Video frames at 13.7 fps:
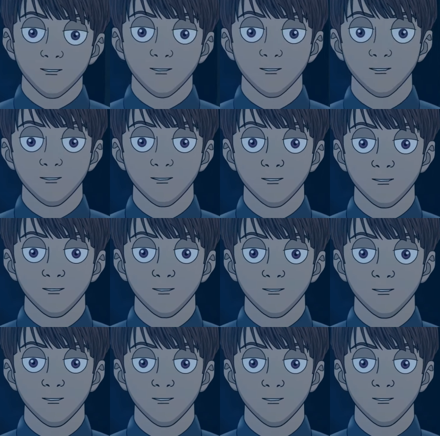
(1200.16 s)
मैंने मजाक बनाते
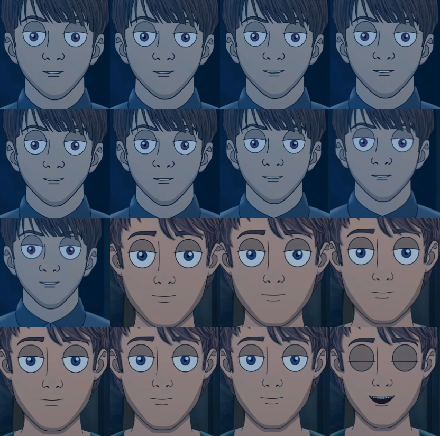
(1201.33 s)
हुए कहा
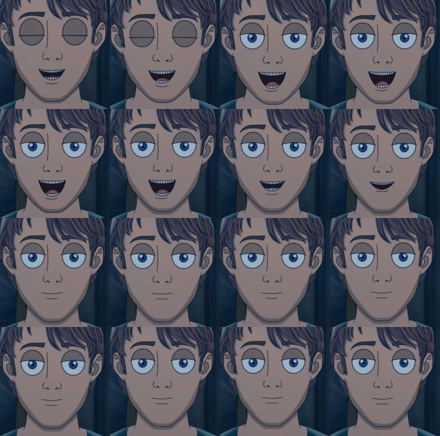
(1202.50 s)
सुनो
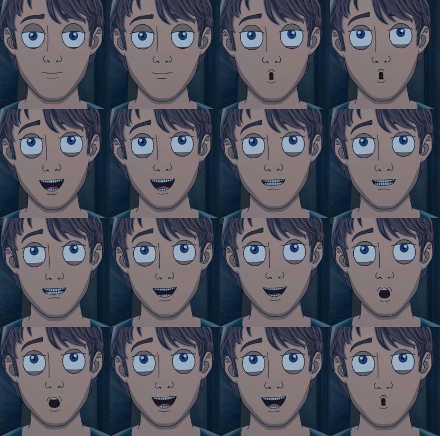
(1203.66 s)
इस घर में
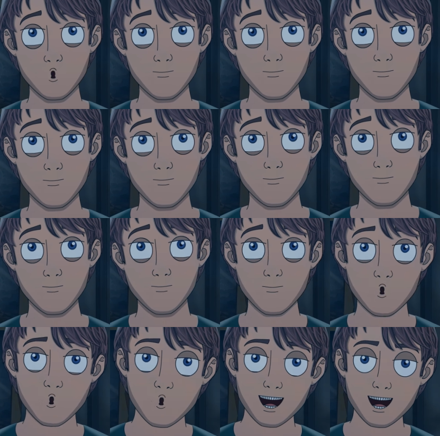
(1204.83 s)
रहने वाले भूतों
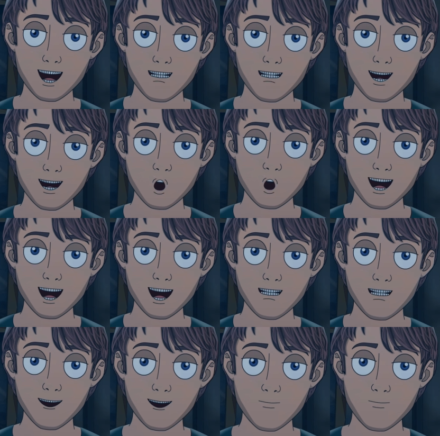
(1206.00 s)
तुम बालिक तो हो चुके
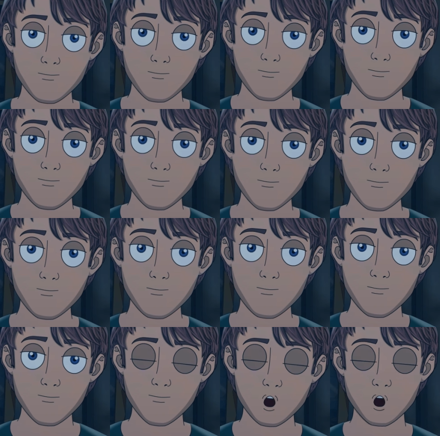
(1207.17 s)
हो ना
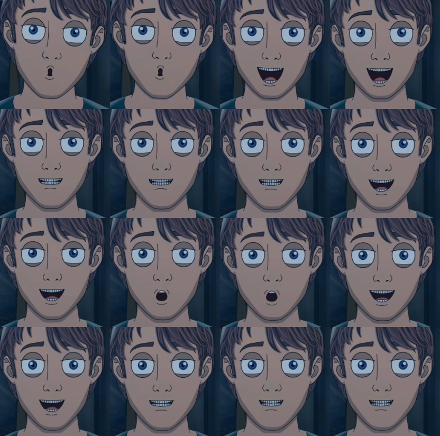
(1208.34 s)
हमें YouTube पे